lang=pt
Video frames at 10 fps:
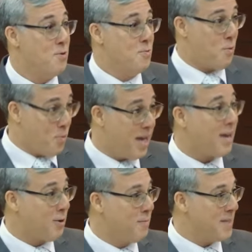um
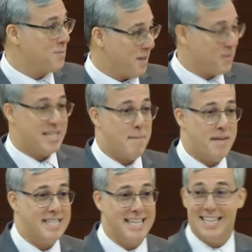currículo mesmo que você
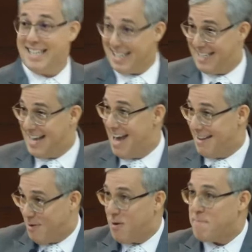apresenta que é
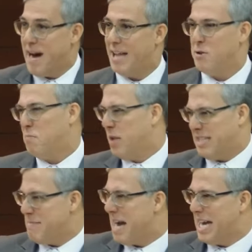encorpado, não pode
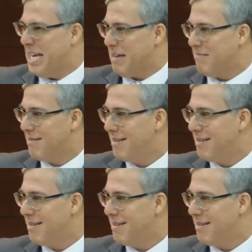ser magrinho.